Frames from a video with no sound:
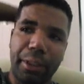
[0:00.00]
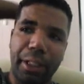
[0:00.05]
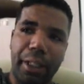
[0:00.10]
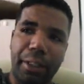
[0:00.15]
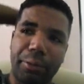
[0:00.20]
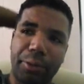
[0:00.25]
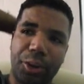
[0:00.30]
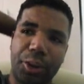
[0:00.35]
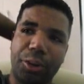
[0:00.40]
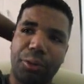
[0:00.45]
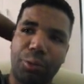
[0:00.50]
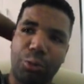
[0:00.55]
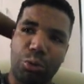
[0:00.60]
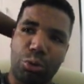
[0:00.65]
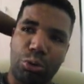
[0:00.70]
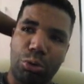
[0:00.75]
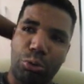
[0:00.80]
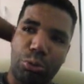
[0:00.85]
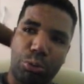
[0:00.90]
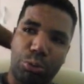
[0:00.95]
Caio Shindo
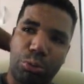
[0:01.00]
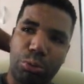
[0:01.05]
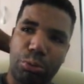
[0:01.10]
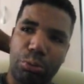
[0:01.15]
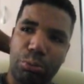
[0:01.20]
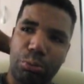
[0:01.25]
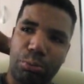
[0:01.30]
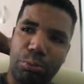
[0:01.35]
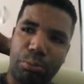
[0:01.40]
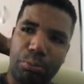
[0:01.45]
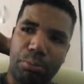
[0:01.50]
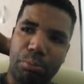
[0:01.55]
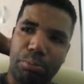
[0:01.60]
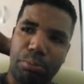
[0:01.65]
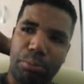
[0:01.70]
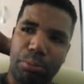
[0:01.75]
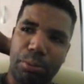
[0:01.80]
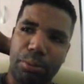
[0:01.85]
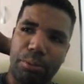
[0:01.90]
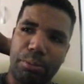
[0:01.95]
Solto.
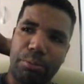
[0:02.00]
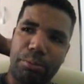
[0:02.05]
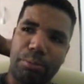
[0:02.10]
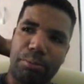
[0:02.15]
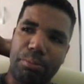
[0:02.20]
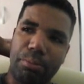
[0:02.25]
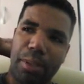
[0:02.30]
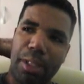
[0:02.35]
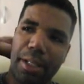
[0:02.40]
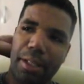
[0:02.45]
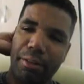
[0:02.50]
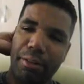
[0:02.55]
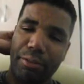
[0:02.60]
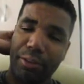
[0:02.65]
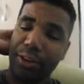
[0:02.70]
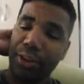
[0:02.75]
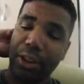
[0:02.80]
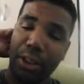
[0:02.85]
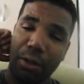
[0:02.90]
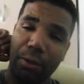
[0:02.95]
Hum, é, eu vou
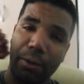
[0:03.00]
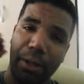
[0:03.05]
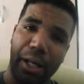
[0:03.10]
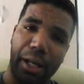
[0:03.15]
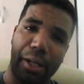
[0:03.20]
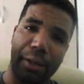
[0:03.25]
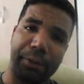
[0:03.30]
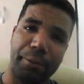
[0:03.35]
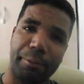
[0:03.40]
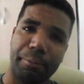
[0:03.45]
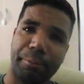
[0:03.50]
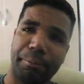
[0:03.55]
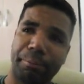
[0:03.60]
indicar o Cairo.